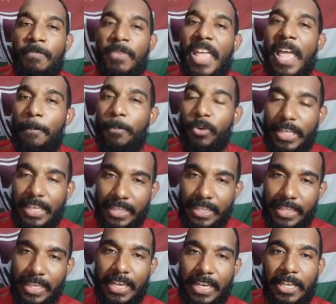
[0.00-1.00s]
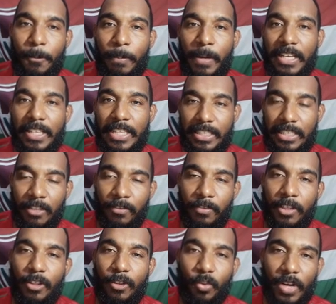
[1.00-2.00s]
é porque tem a
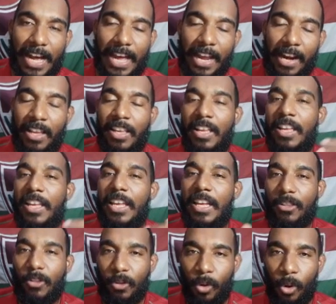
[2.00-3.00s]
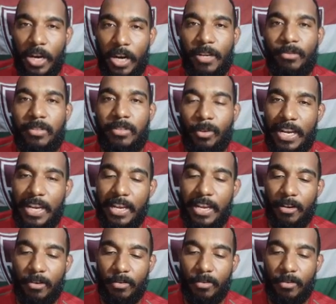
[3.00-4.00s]
expectativa de que o cara retorne ao seu
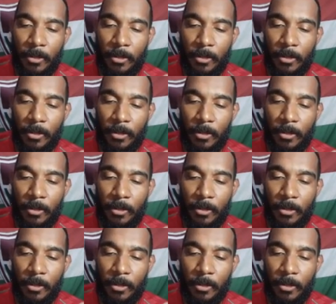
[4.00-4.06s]
elenco.